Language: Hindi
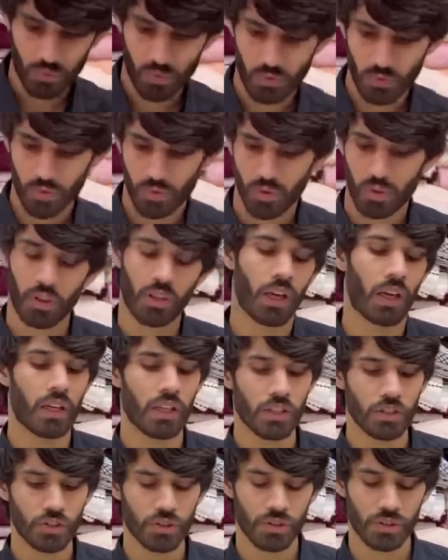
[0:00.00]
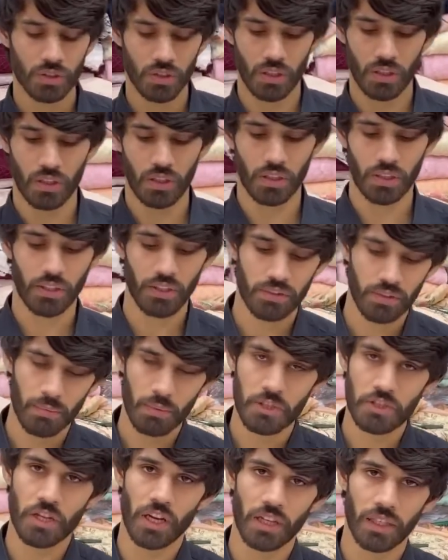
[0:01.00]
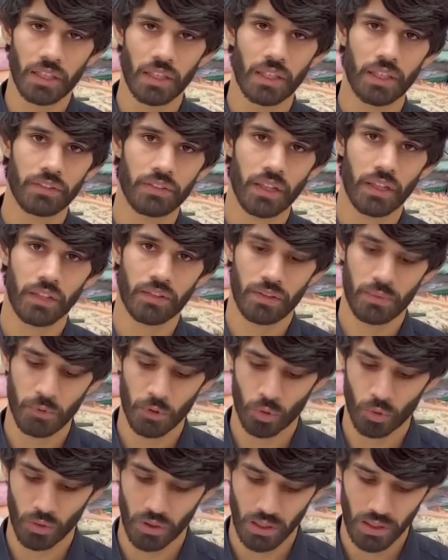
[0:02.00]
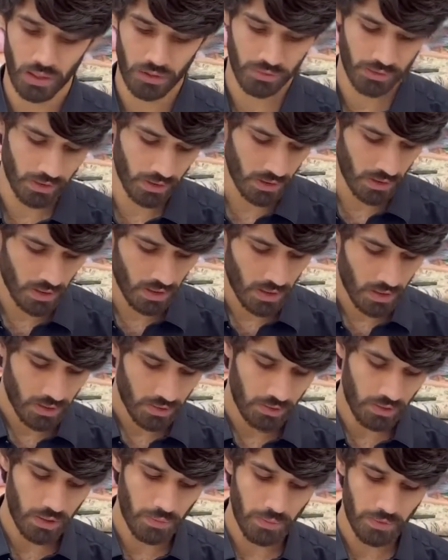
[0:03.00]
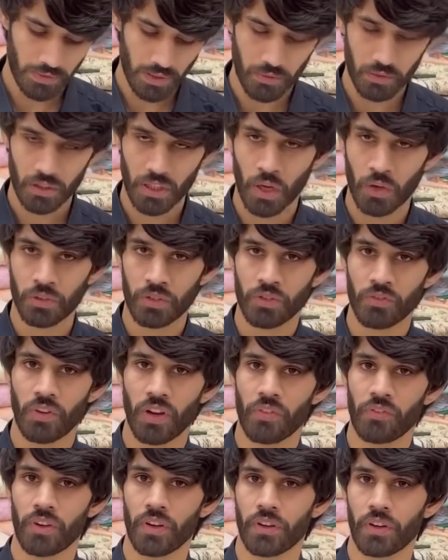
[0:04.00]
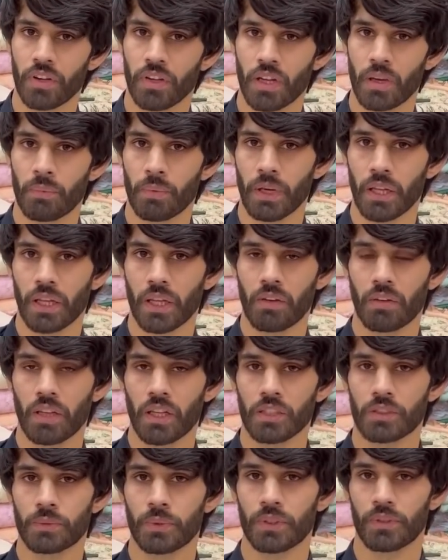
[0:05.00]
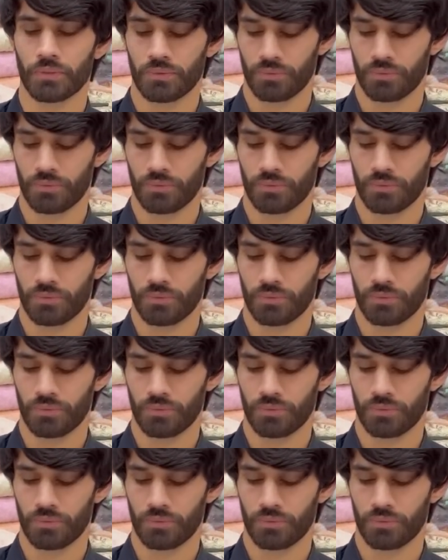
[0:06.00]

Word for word: क्या आएगी कलर्स आ, किसी में चार कलर्स है किसी में दो कलर्स है ये भी सेवन थाउजेंड फाइव हंड्रेड का बहुत ही जबरदस्त